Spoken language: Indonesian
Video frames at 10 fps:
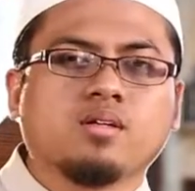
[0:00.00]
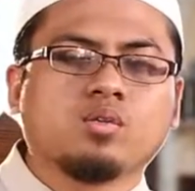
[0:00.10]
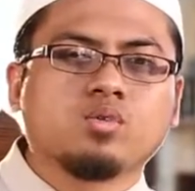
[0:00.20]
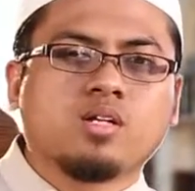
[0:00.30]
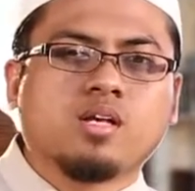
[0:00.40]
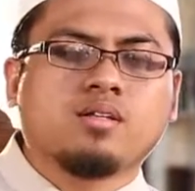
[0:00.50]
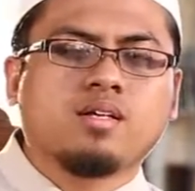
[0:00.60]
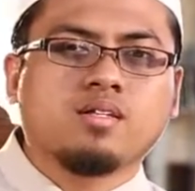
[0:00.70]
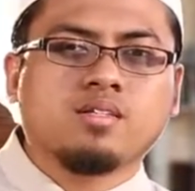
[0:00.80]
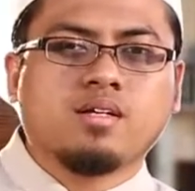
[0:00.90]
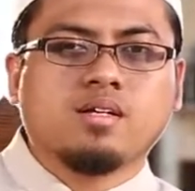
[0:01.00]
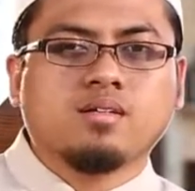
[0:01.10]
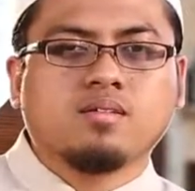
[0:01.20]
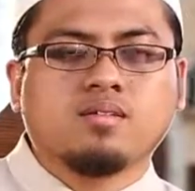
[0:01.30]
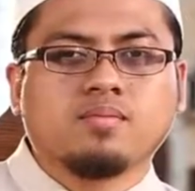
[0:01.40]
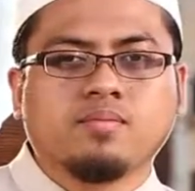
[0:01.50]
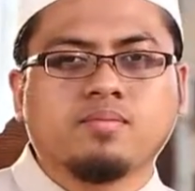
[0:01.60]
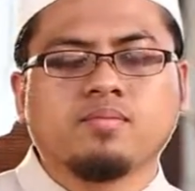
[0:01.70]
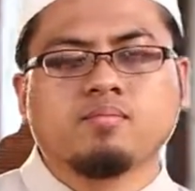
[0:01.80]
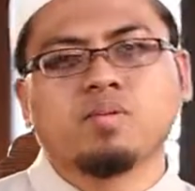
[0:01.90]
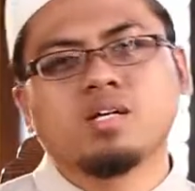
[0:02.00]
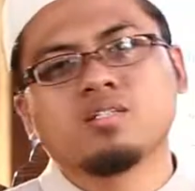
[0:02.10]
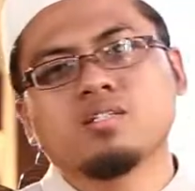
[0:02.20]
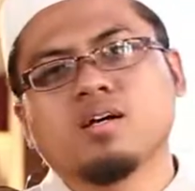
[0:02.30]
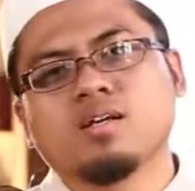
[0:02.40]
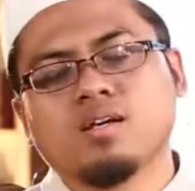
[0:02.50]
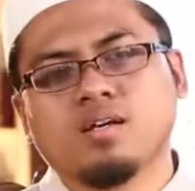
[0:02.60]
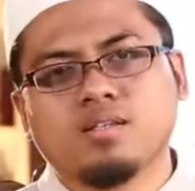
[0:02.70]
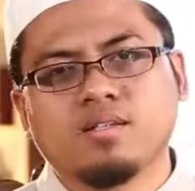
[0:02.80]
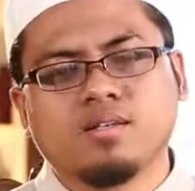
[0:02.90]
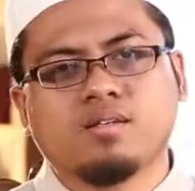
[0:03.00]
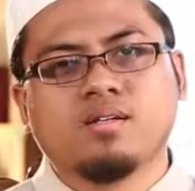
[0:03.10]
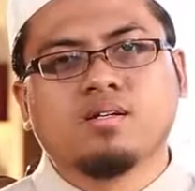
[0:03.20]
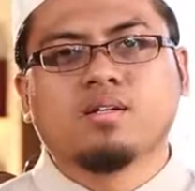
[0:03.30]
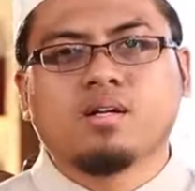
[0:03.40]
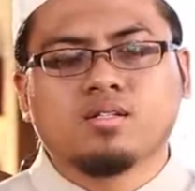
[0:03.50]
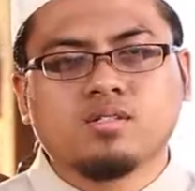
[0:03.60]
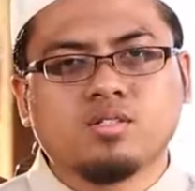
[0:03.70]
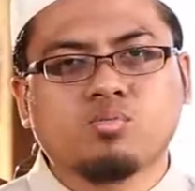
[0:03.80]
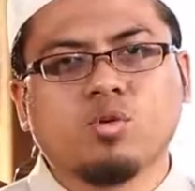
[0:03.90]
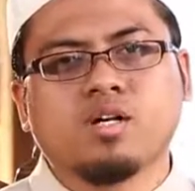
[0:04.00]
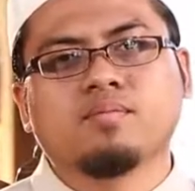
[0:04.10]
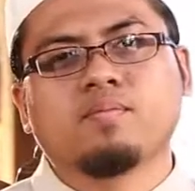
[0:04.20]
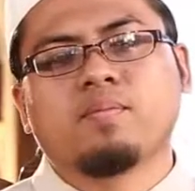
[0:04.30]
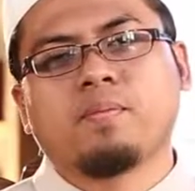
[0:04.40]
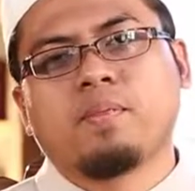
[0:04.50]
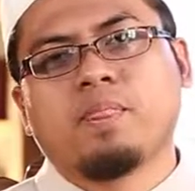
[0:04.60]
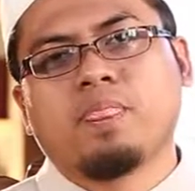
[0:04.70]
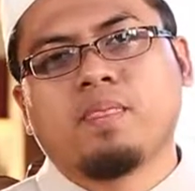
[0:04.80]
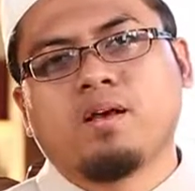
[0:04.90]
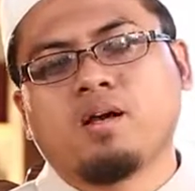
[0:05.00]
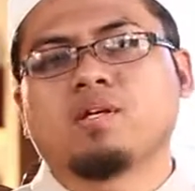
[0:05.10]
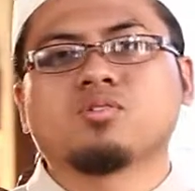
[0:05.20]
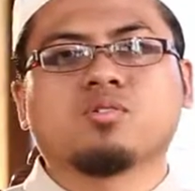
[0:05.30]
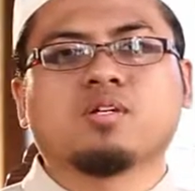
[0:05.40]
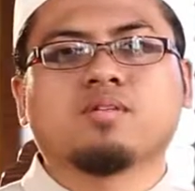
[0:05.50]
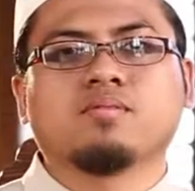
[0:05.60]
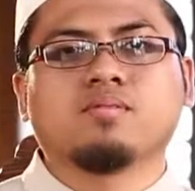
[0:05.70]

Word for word: Itu senantiasa mengisi hari-harinya dengan sebuah amal soleh.